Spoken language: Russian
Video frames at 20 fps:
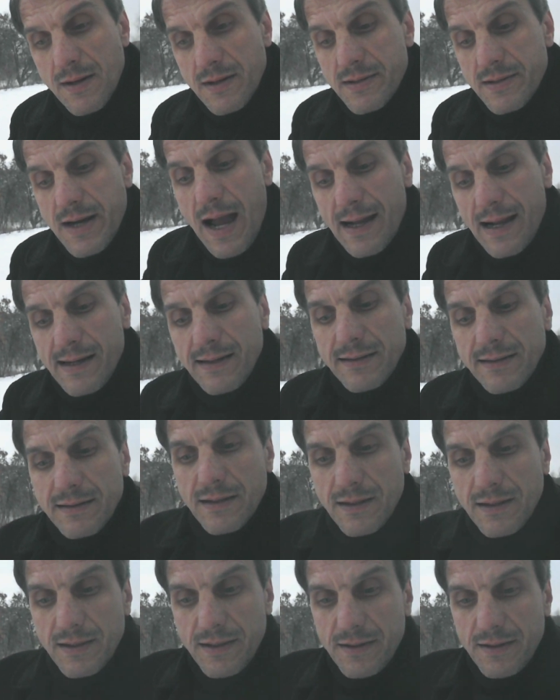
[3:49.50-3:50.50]
Как
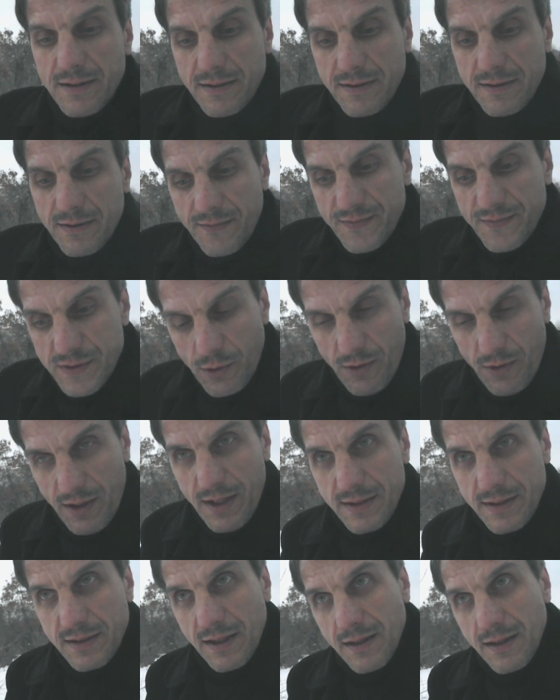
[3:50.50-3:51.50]
все
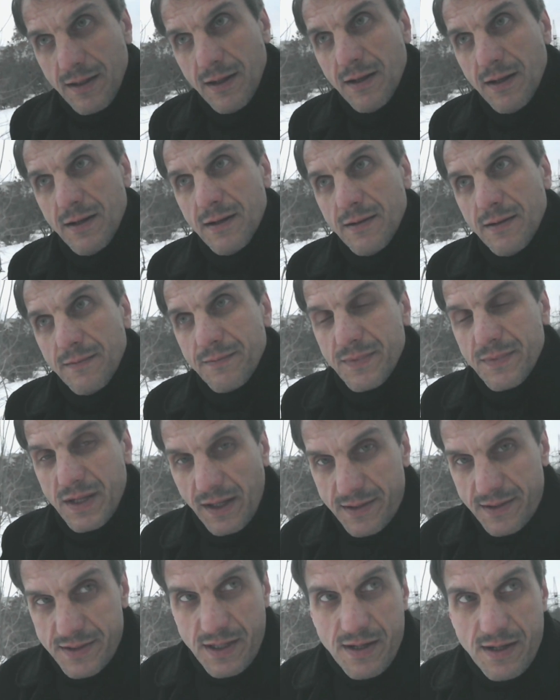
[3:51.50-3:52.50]
это
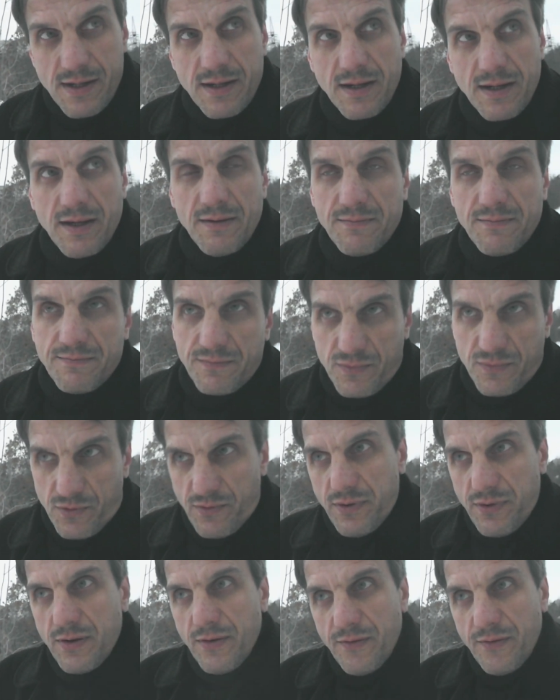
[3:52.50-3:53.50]
картинкой,
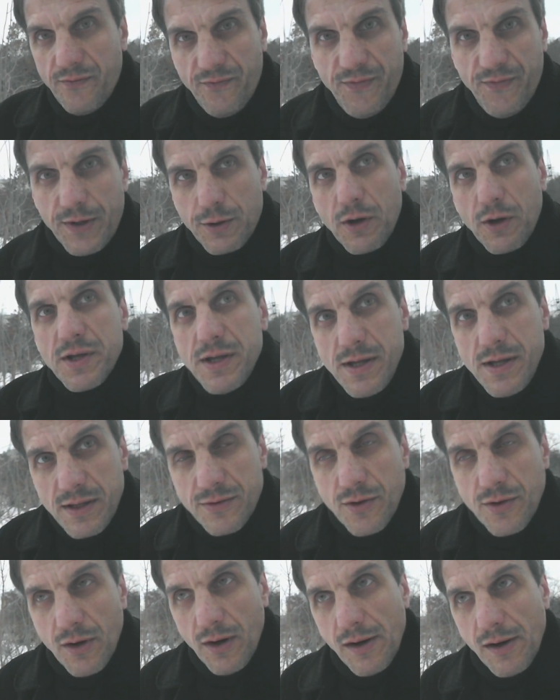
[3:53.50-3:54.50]
ну,
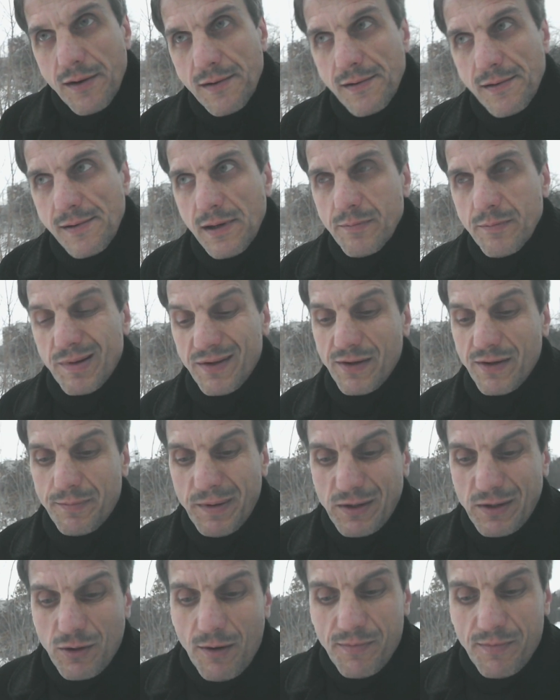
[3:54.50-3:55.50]
верогидно,
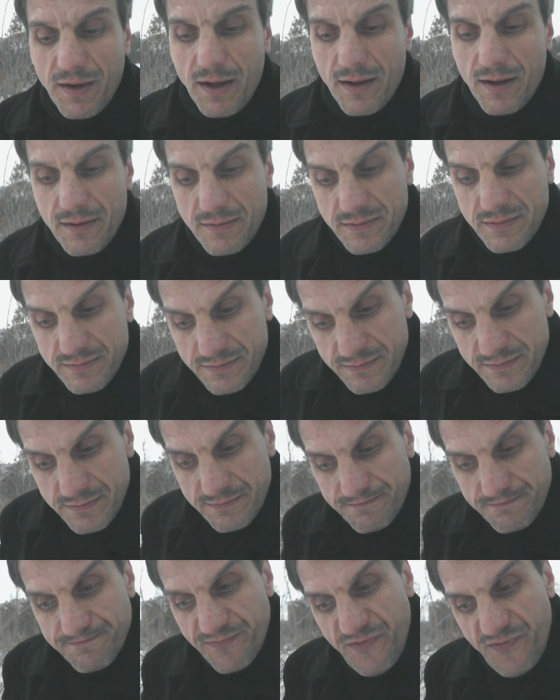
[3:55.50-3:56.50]
правдоподобно
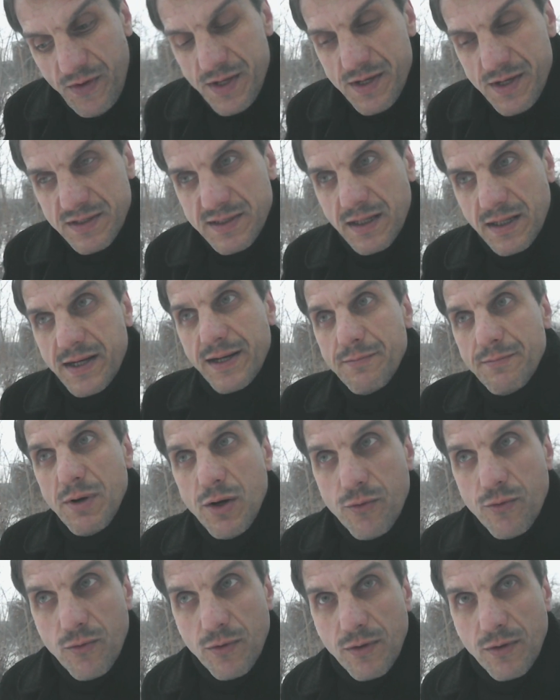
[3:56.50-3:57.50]
видится
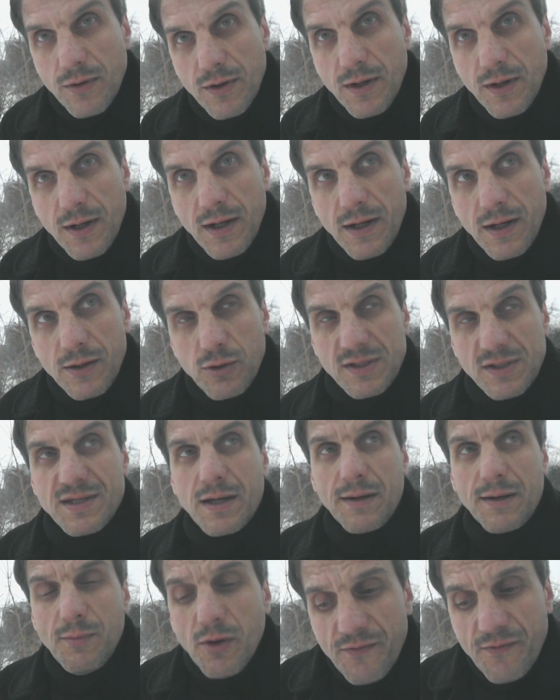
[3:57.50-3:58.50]
Кремлю. То есть
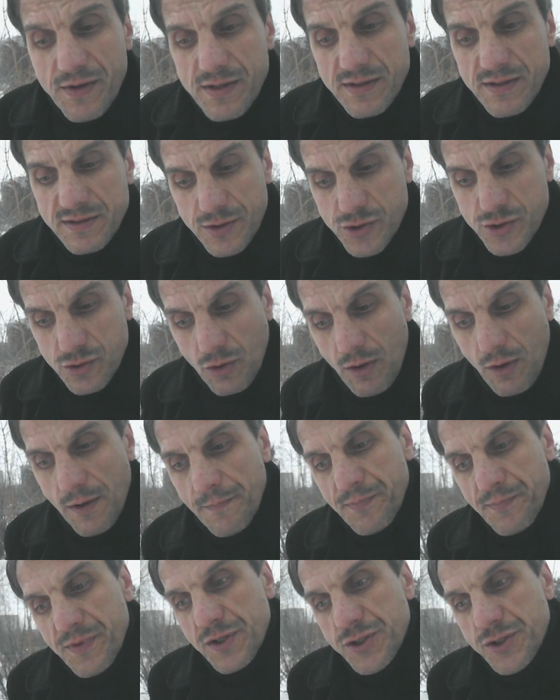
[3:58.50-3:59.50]
Кремлю видится что?
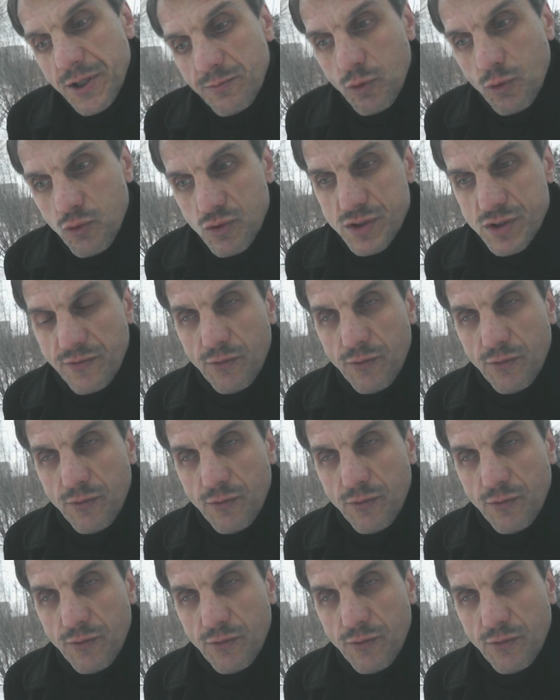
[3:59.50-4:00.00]
Чем хуже